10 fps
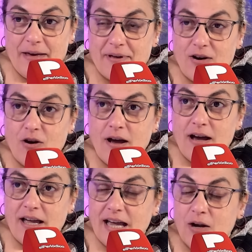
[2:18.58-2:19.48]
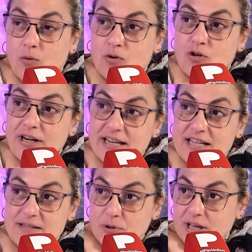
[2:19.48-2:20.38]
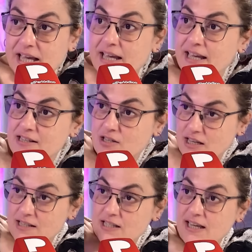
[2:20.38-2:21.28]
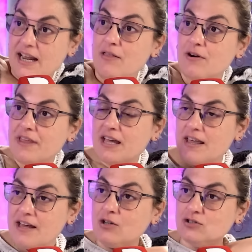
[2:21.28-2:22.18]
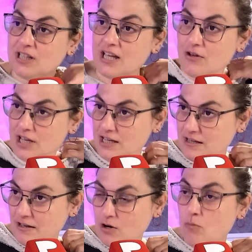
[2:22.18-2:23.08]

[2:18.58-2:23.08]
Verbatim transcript: de verlo a, eh, algunos reels porque es, ah. creador de, contenido y ah.